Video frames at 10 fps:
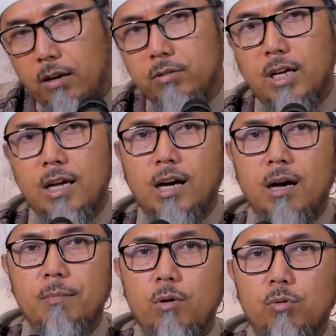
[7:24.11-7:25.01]
kalau si ayah
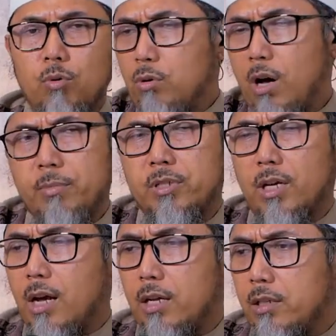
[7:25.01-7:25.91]
nggak mau oh nggak
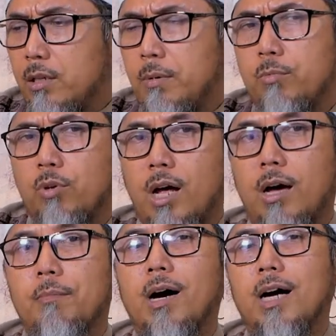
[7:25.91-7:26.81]
bisa lah ini lebih
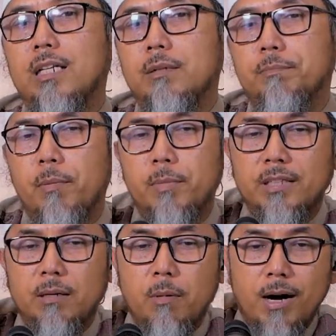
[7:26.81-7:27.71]
murah maka di,
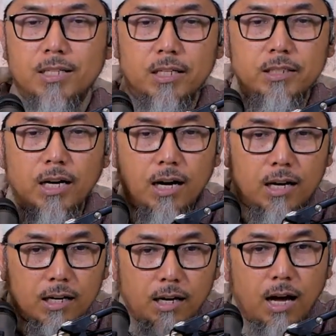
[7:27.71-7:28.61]
pemerintah memaksa dia
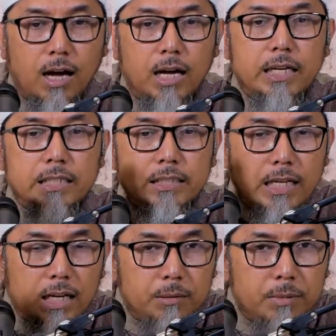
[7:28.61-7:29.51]
nggak
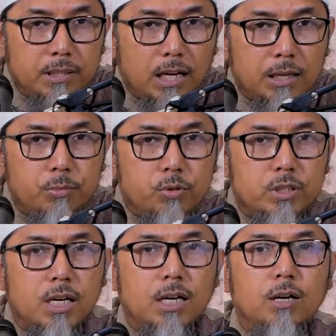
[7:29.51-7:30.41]
yang diminta
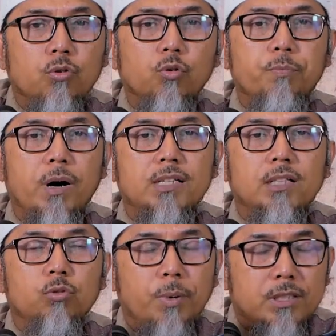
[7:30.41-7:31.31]
ibunya
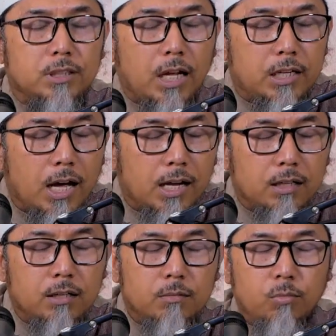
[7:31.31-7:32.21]
upahnya itu upah
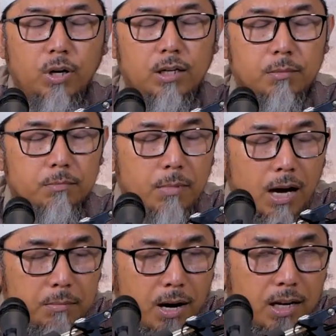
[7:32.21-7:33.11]
standar bukan yang
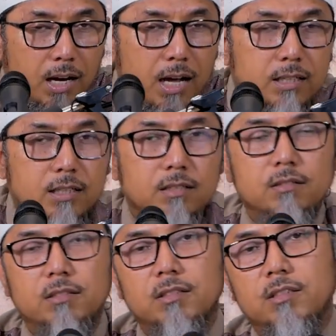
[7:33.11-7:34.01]
mahal-mahal kali